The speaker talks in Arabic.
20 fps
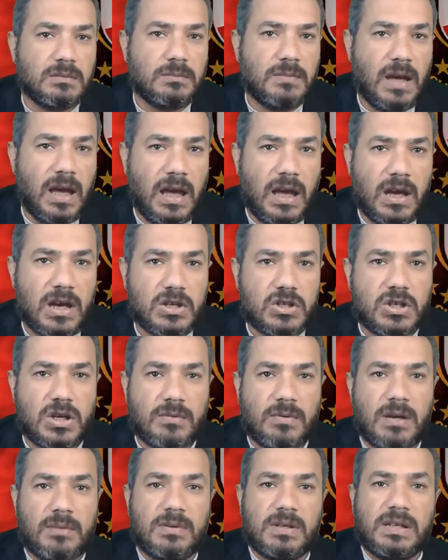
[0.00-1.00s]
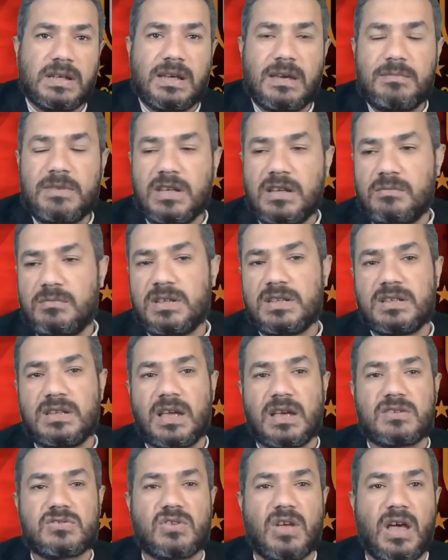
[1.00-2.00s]
مع الشباب الجميل من
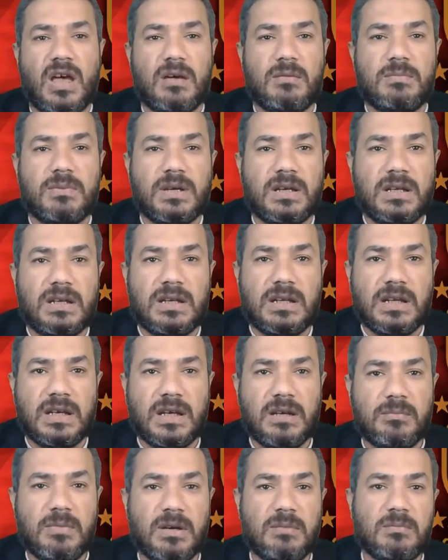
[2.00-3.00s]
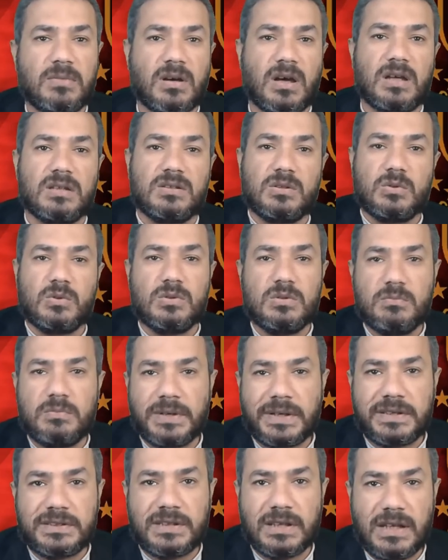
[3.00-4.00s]
اصحاب الهمم قادرون
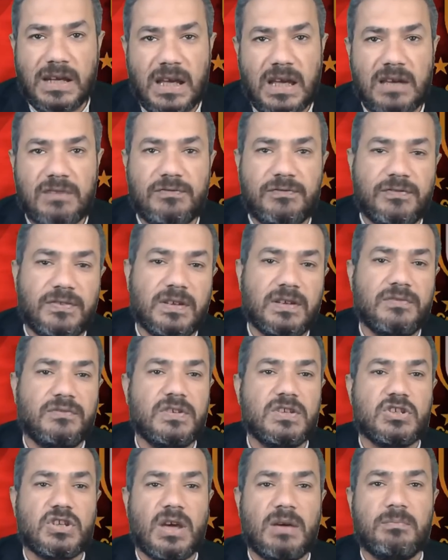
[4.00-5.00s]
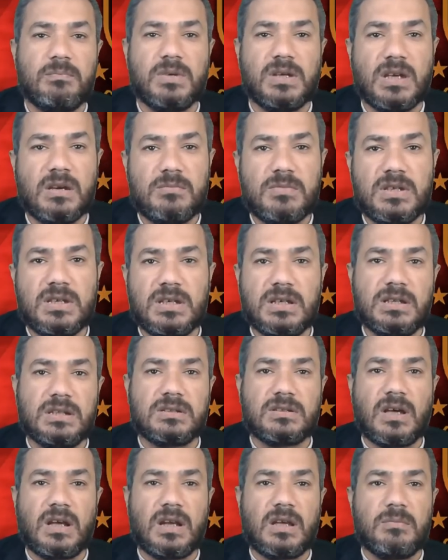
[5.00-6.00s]
باختلاف في شاب جميل
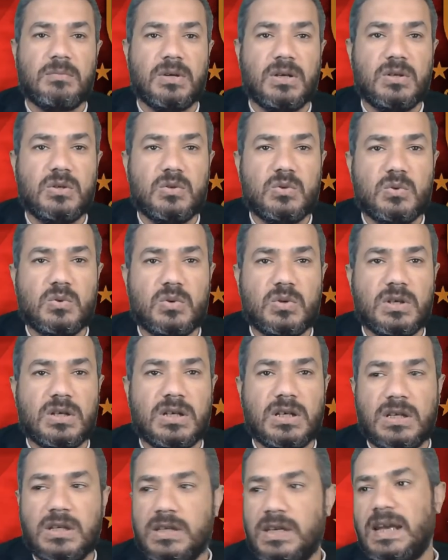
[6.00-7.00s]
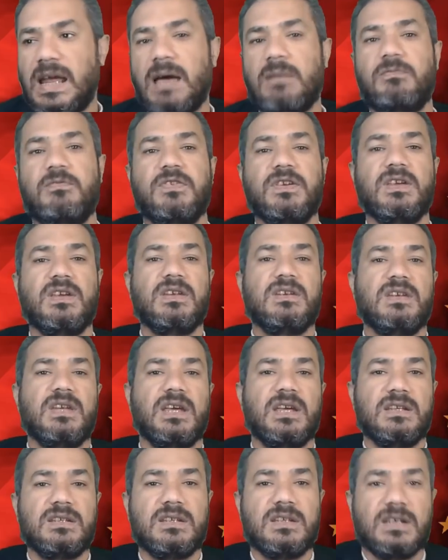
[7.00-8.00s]
طلب انه آه، يلعب في
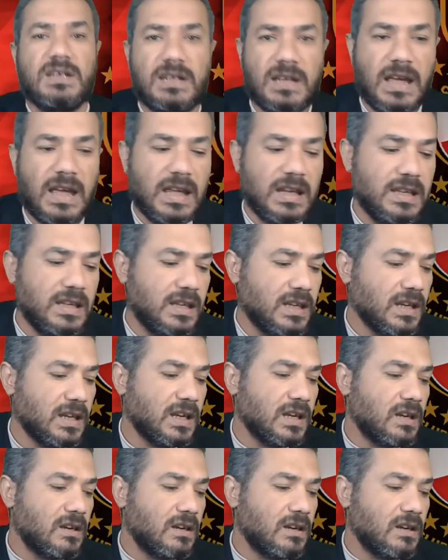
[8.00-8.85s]
النادي الاهلي